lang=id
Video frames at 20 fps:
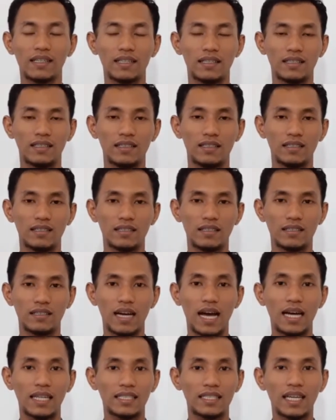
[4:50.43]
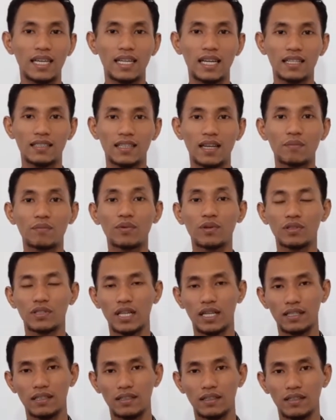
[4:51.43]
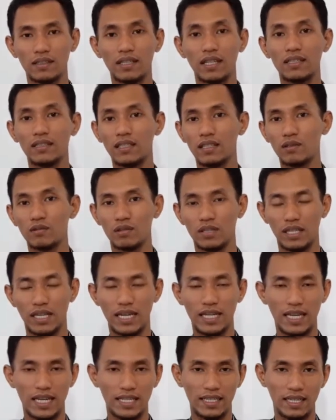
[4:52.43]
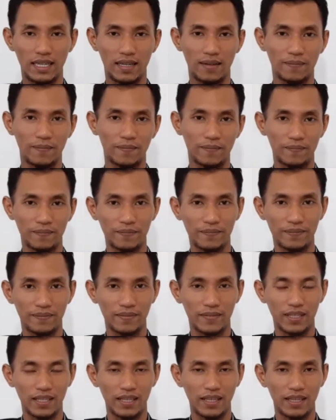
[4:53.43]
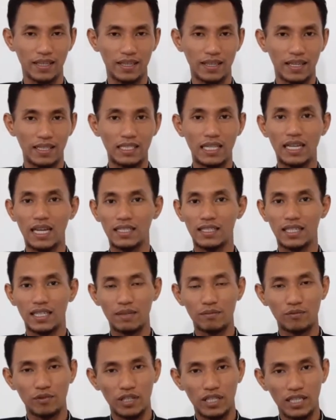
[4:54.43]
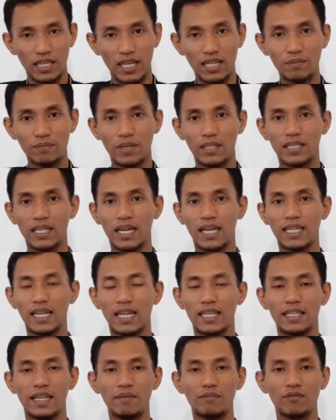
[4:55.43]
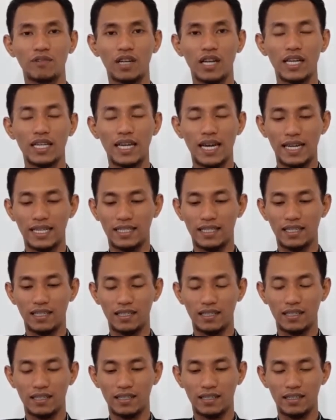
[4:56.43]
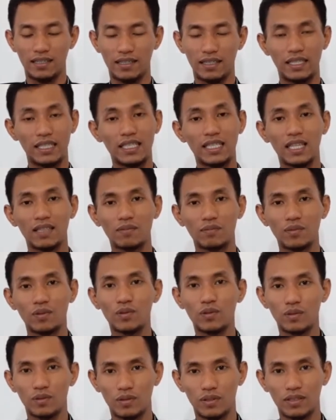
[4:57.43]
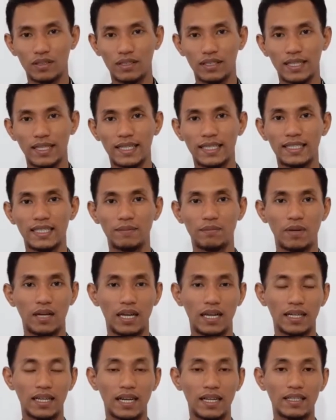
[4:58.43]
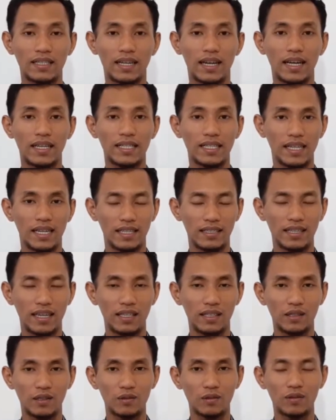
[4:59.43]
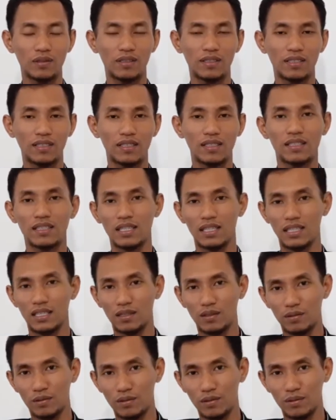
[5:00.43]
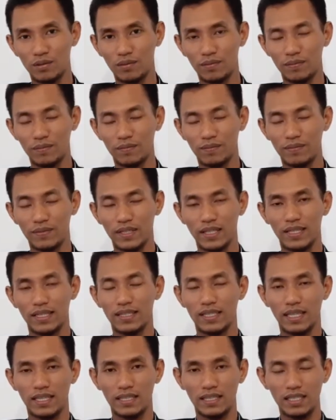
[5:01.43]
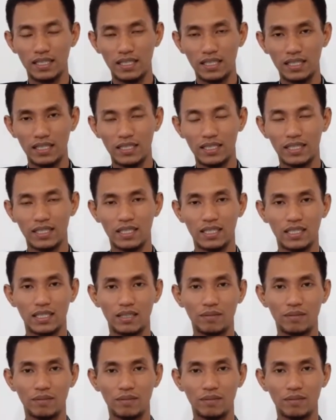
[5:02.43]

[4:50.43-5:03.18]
uh, ada rasa bosan dan jenuh dengan Anda. Dan ada kemungkinan pasangan Anda mulai ada niat buruk di belakang Anda yaitu selingkuh. Jadi uh,